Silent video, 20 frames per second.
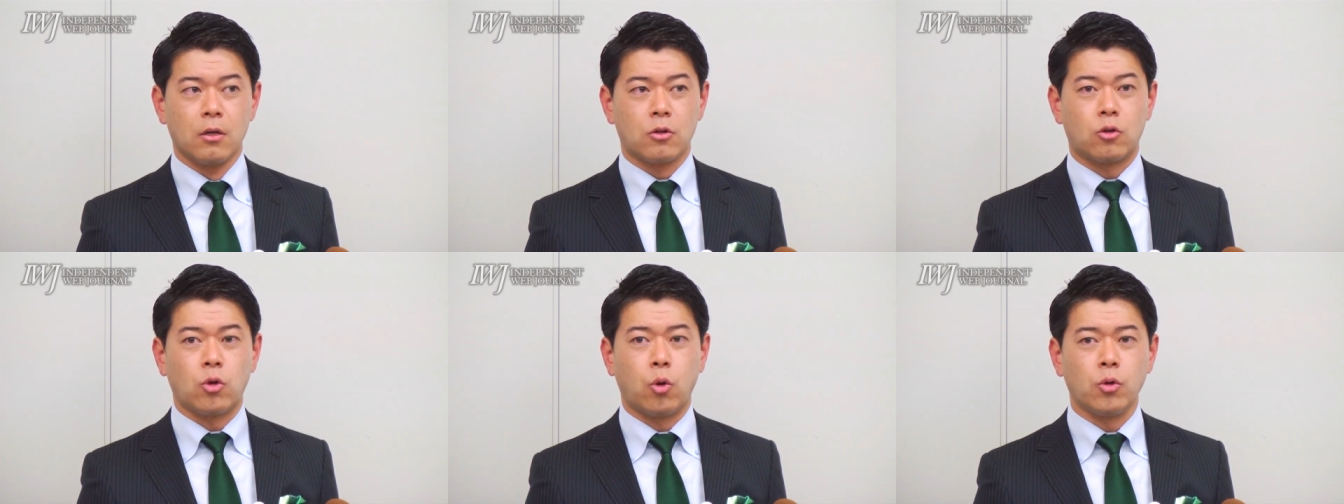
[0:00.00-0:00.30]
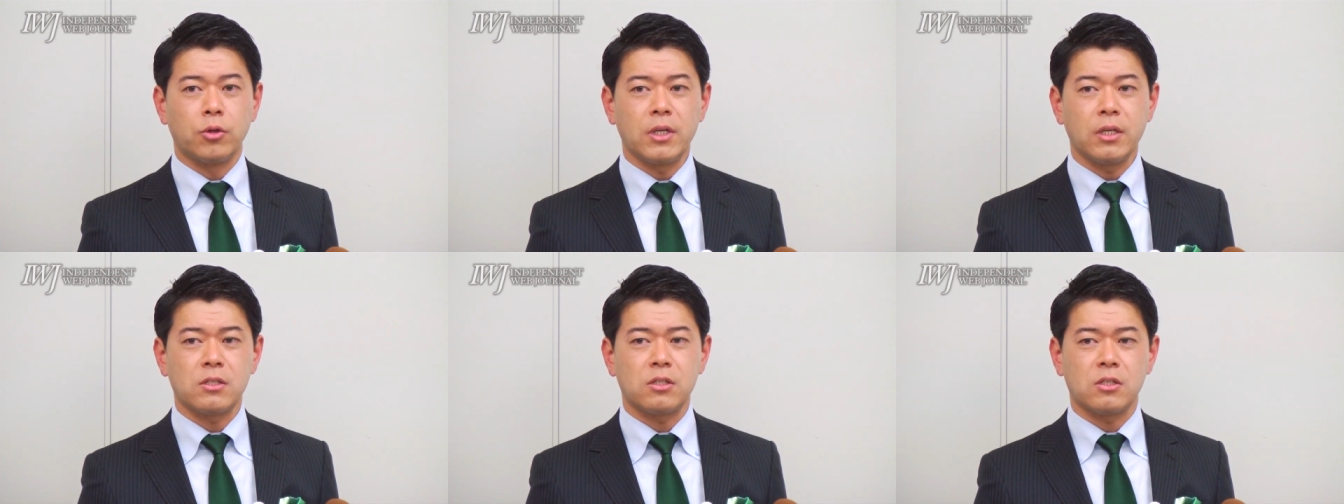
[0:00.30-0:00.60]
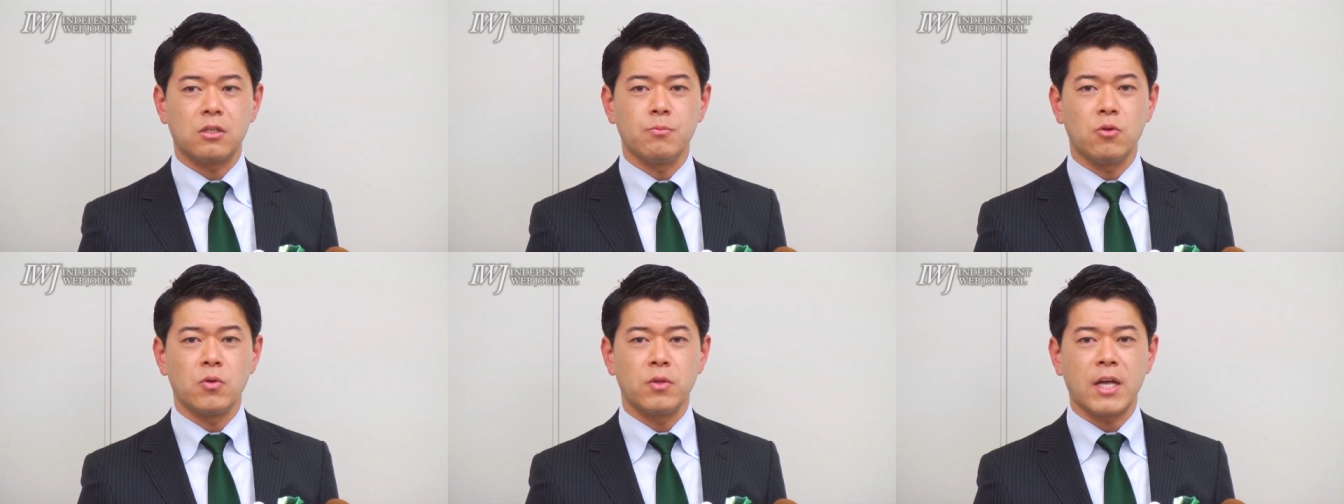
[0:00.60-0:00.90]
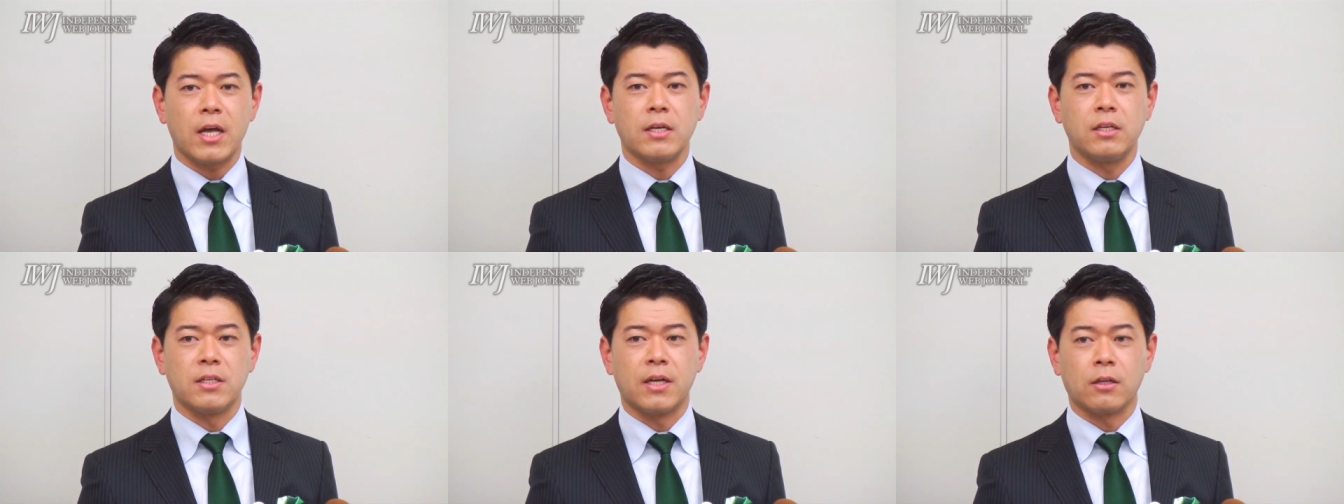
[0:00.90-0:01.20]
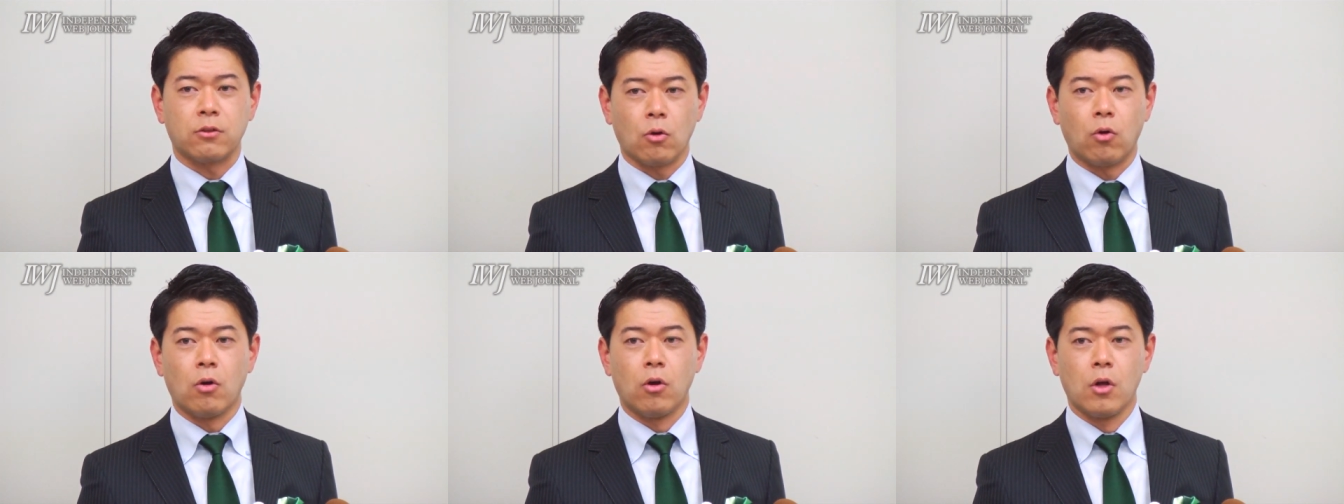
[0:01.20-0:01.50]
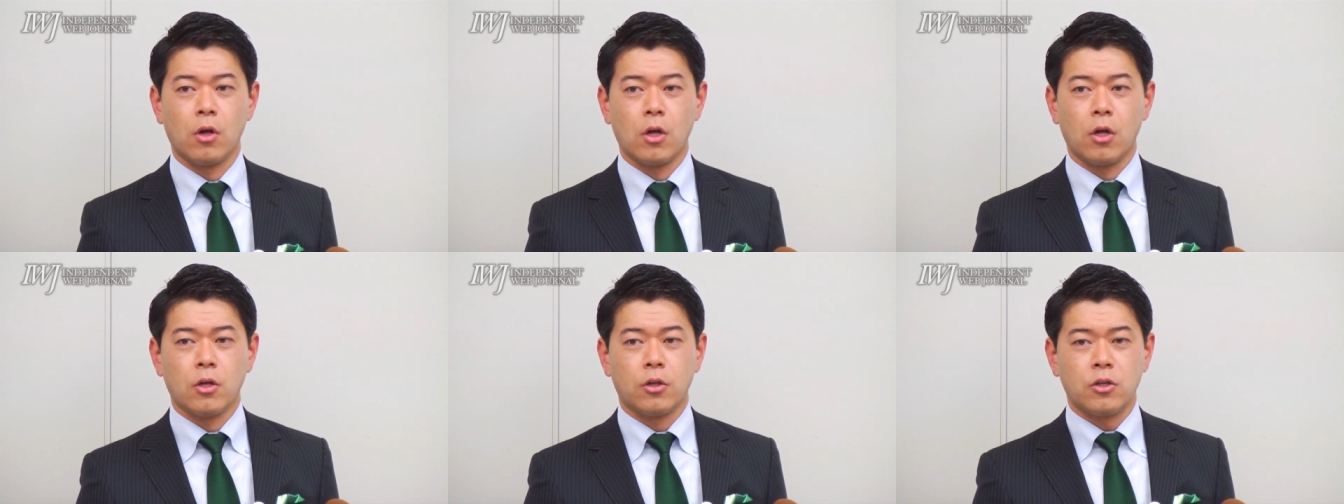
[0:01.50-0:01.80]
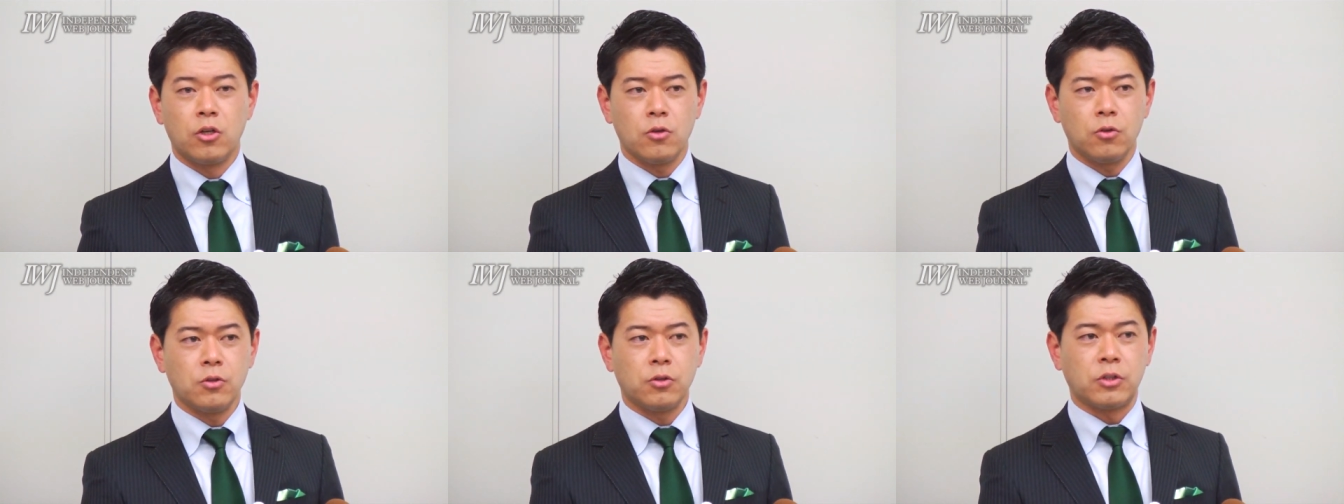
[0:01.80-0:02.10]
とてつもないなと
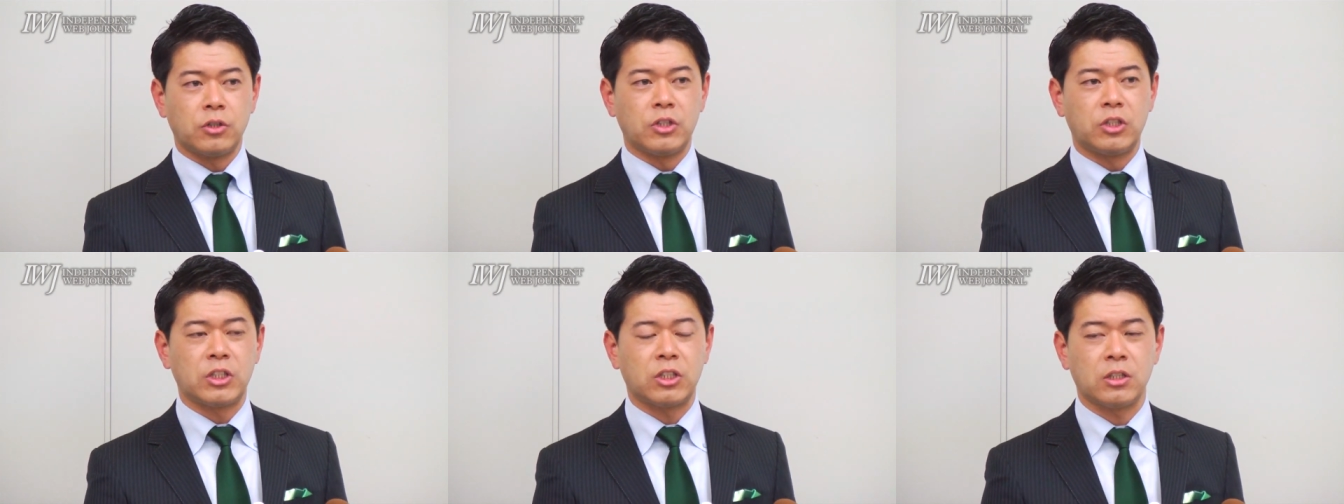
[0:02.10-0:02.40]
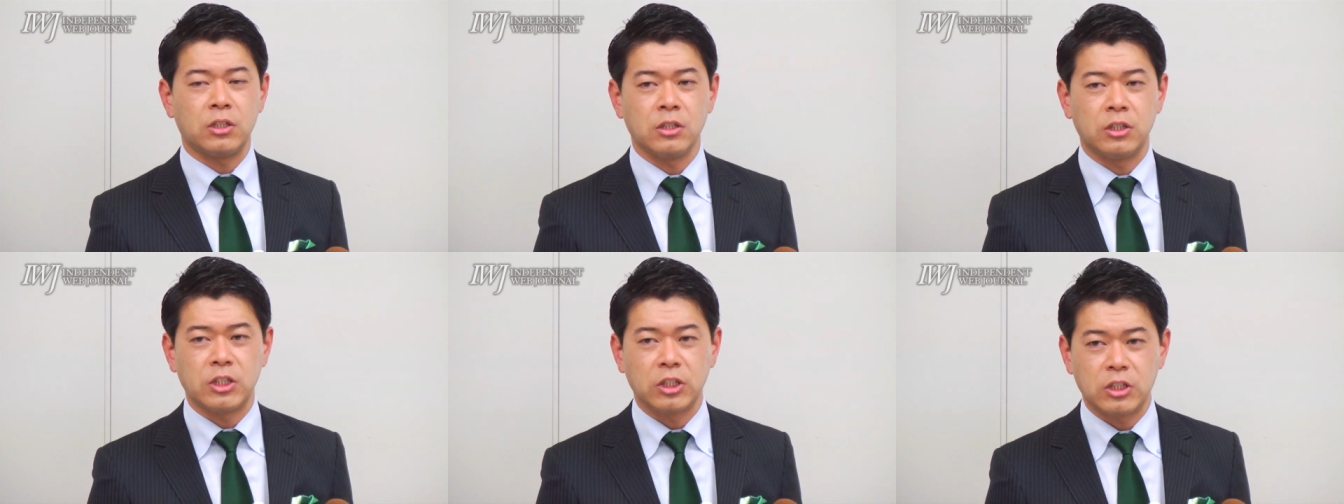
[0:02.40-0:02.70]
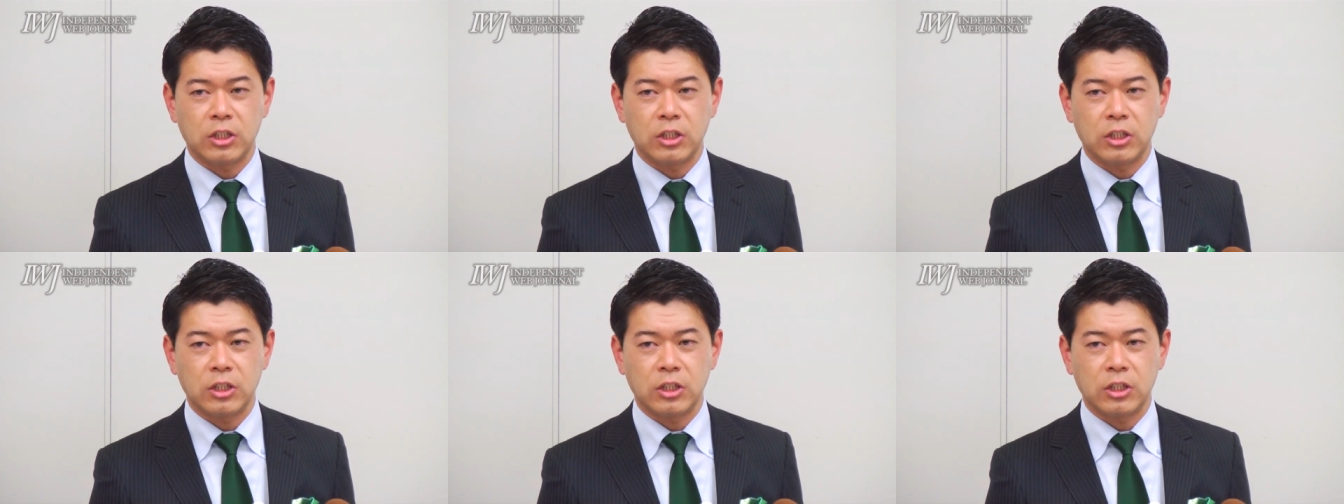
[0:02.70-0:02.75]
いう自